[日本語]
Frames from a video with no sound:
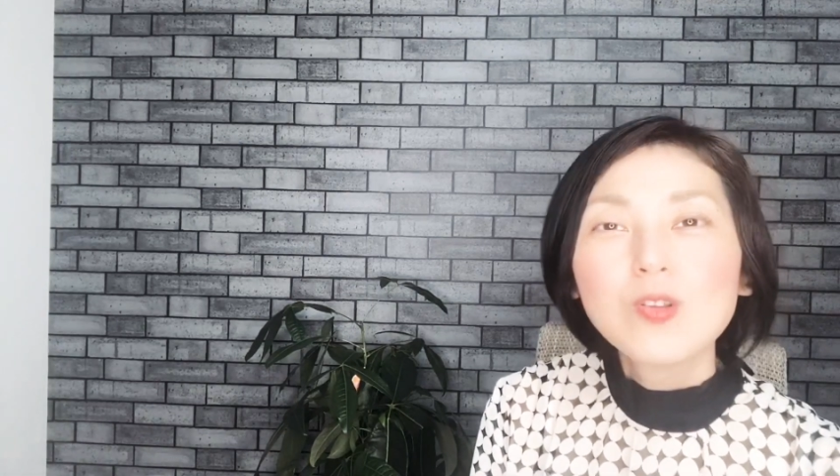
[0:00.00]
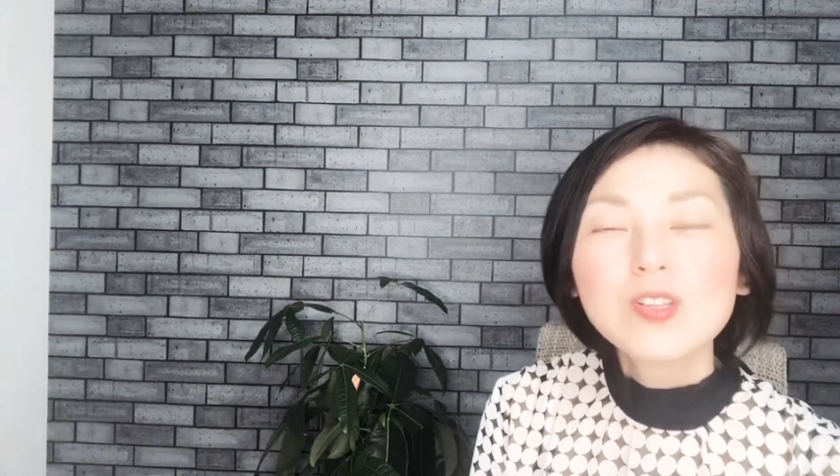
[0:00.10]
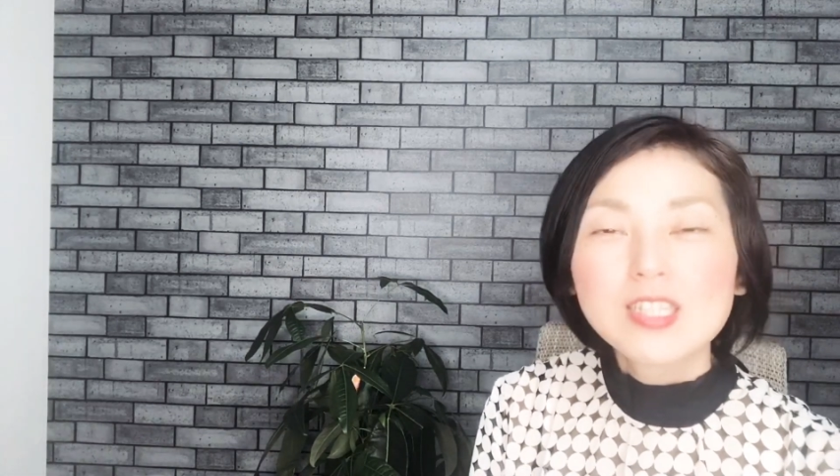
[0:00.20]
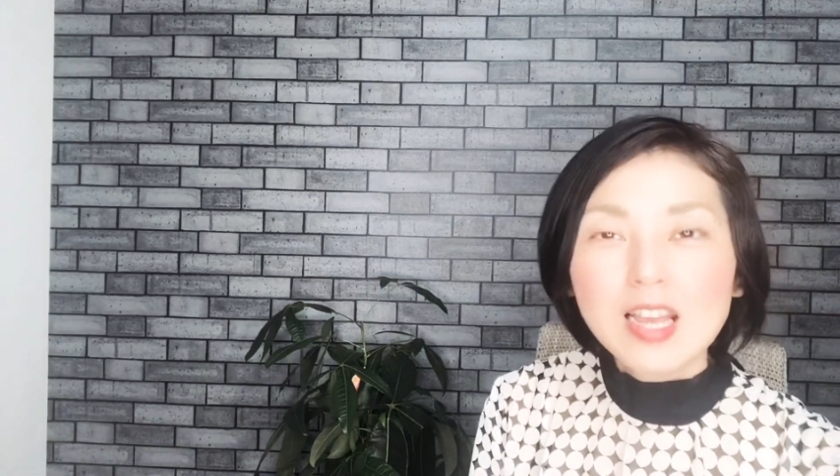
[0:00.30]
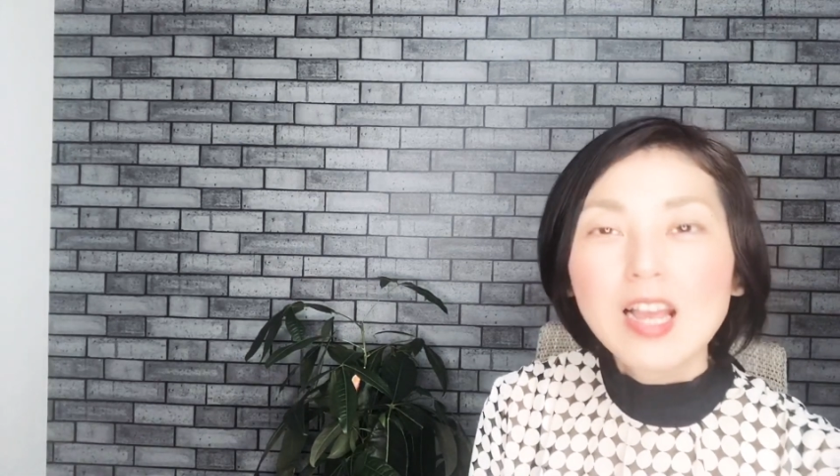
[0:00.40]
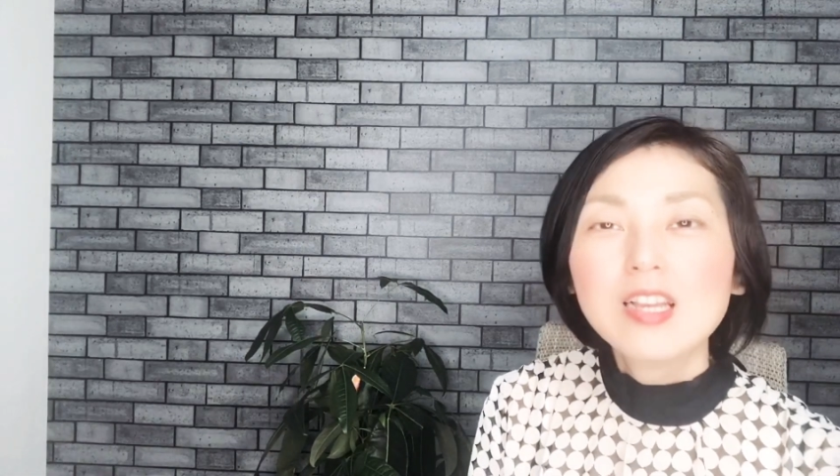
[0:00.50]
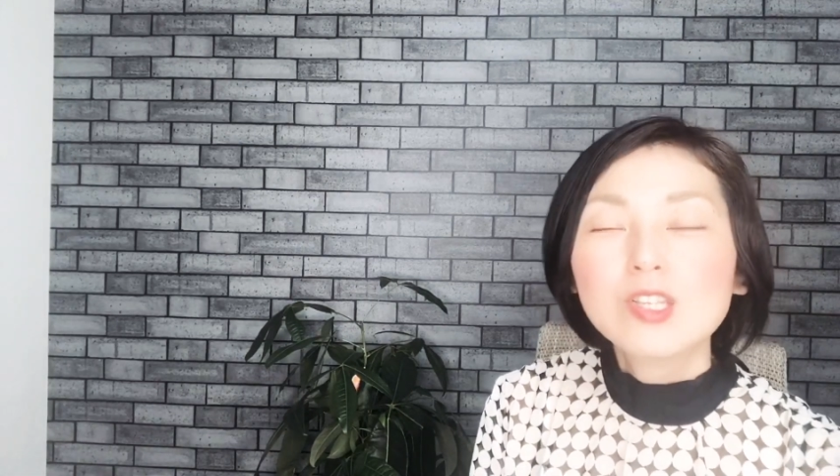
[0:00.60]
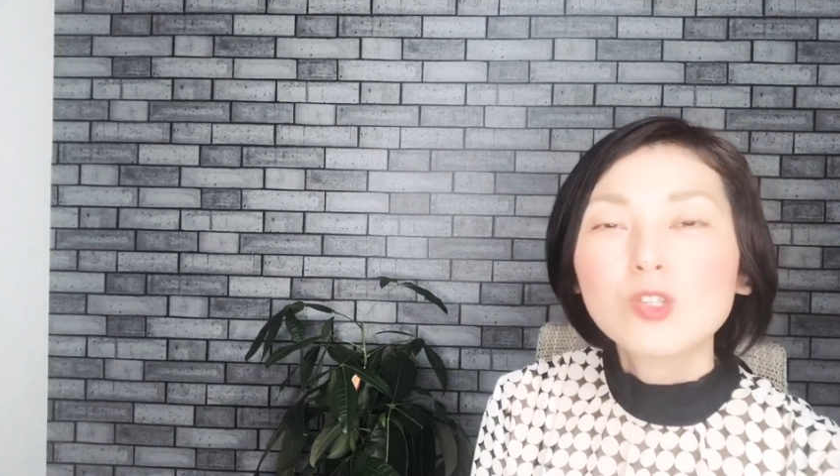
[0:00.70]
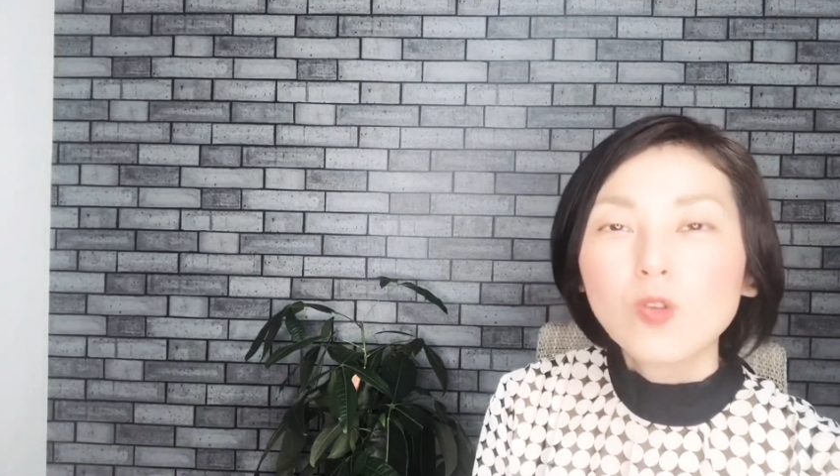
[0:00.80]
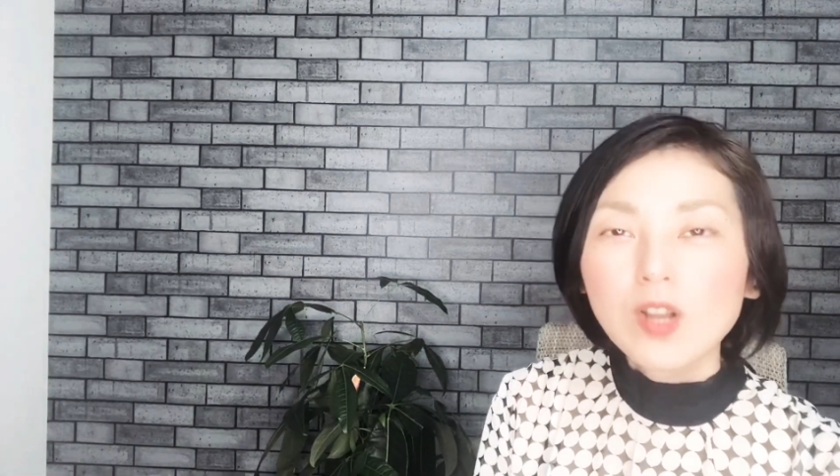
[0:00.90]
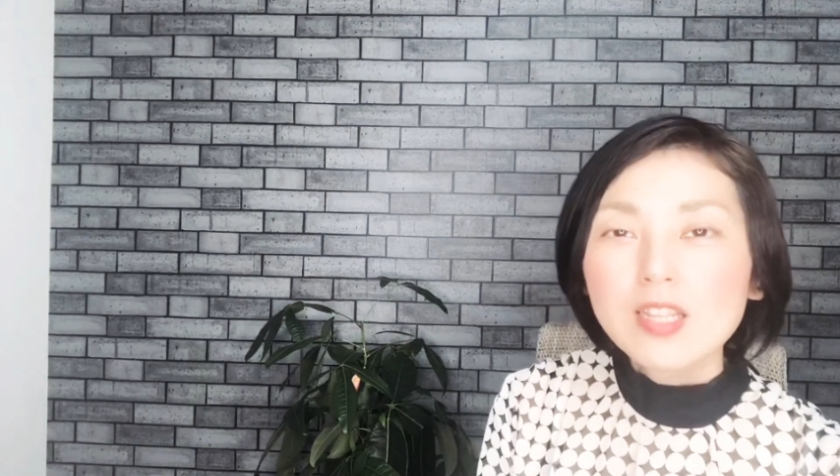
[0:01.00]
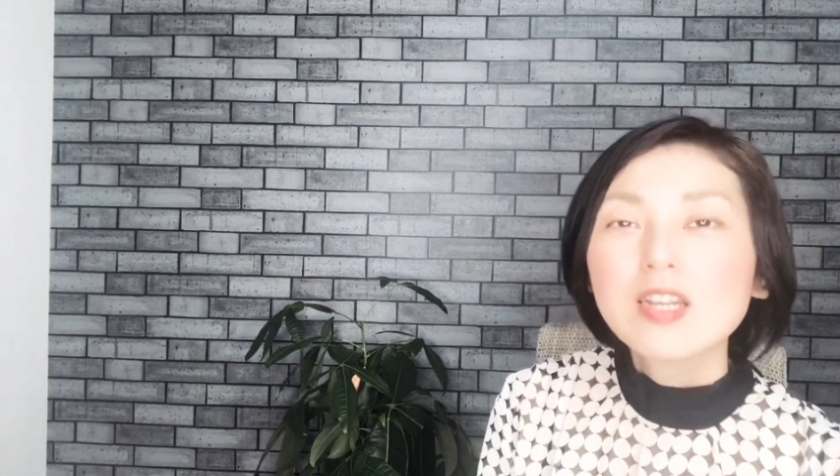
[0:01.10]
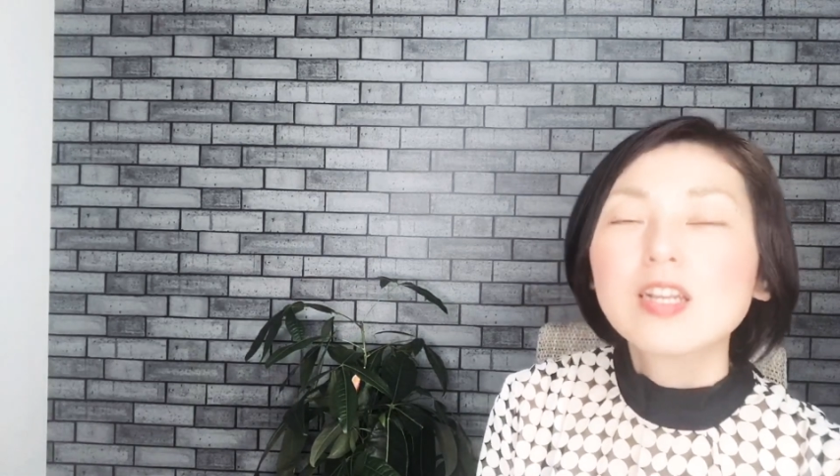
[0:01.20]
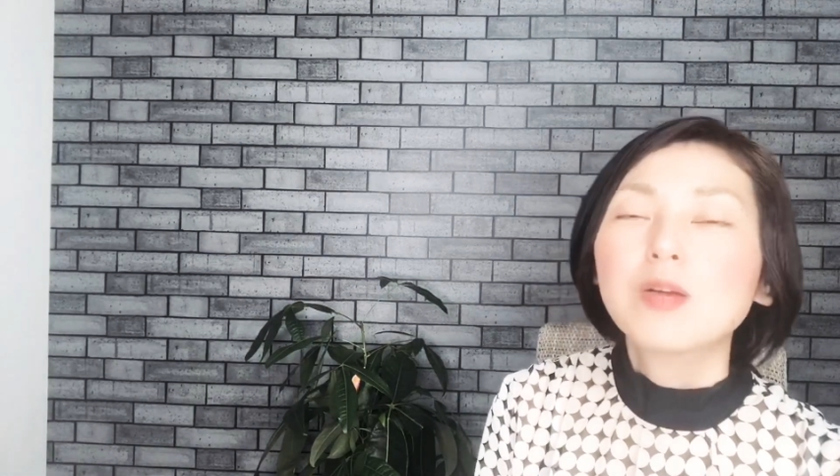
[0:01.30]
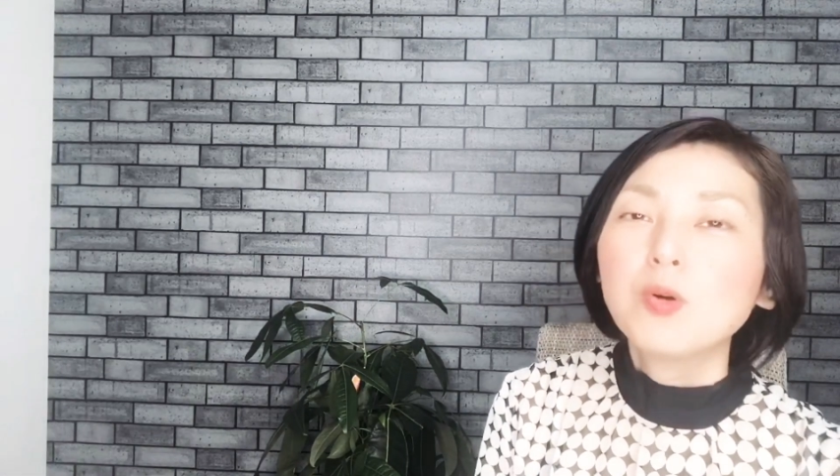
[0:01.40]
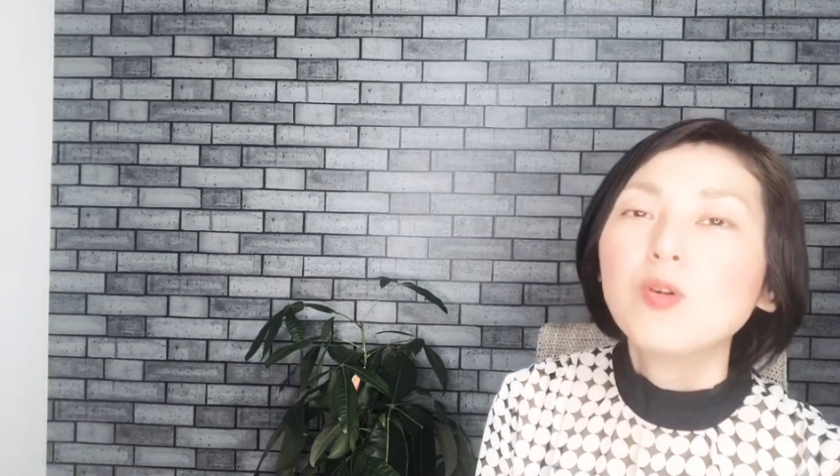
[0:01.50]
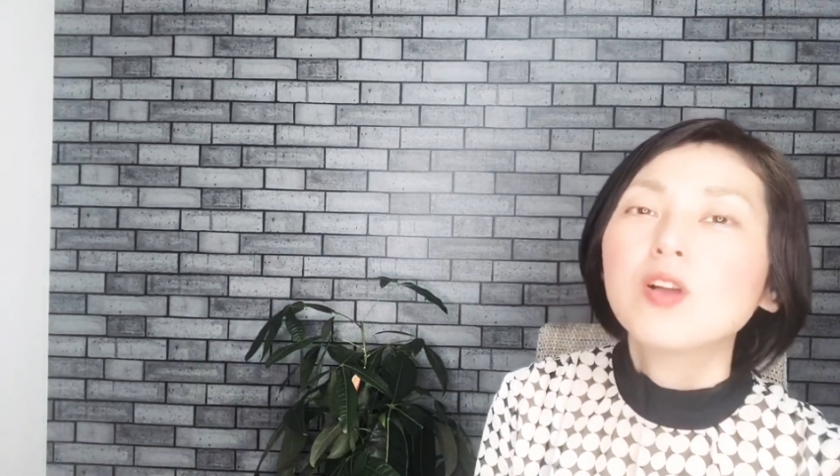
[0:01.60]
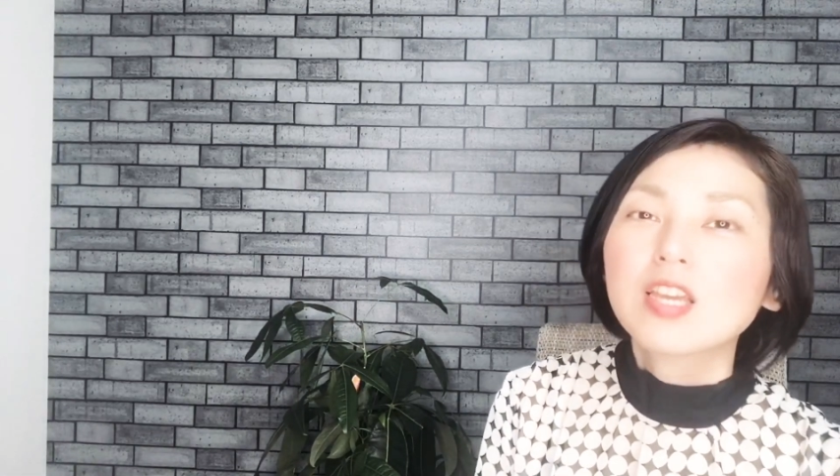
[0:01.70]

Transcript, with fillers: ろしや生姜なんかも